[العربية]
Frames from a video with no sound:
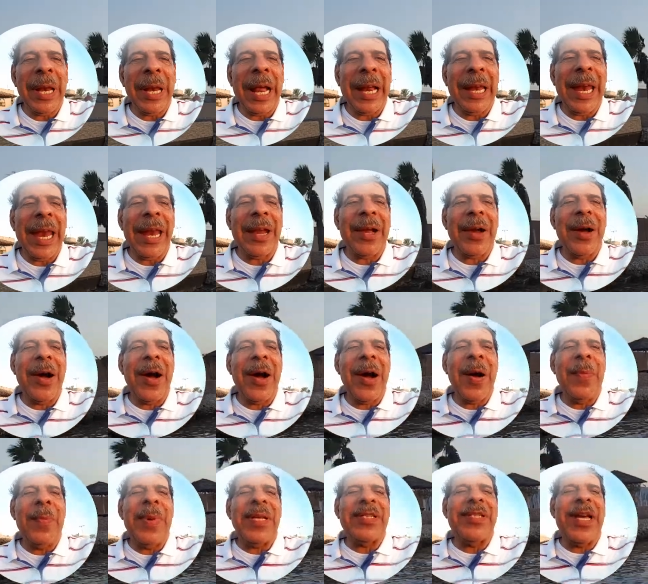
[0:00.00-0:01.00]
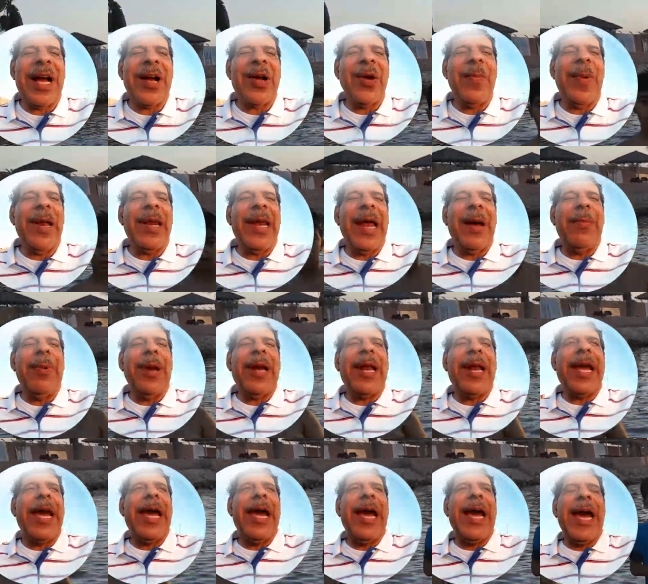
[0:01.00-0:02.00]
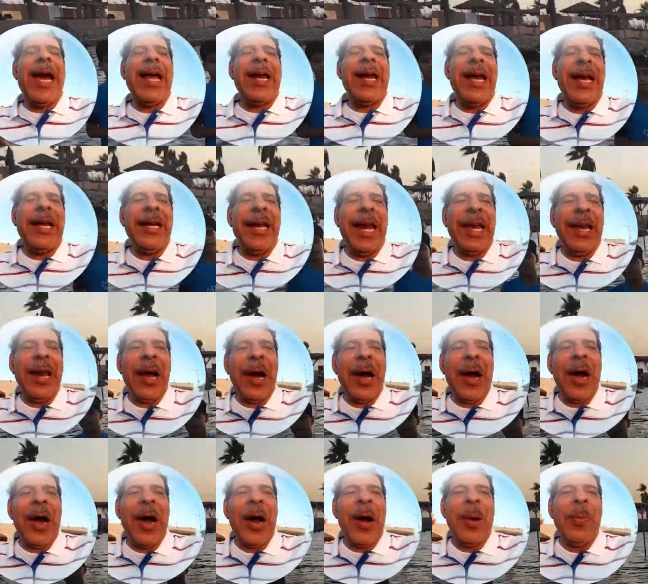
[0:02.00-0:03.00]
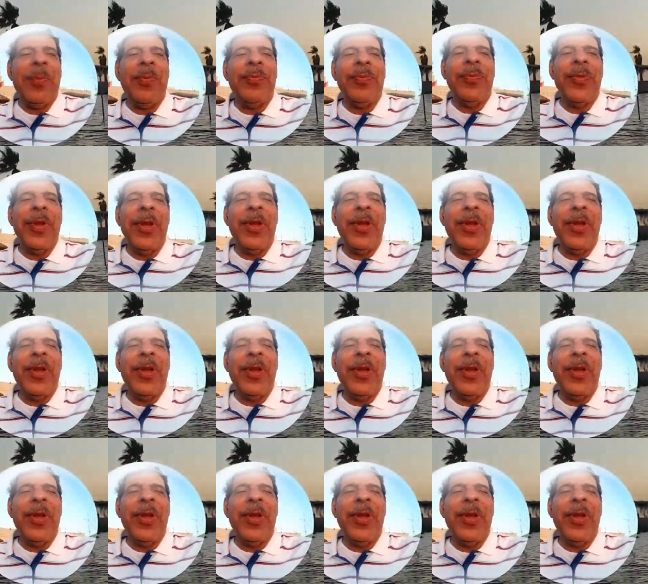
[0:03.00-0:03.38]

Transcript: عليكم مساكم الله بالخير احنا اليوم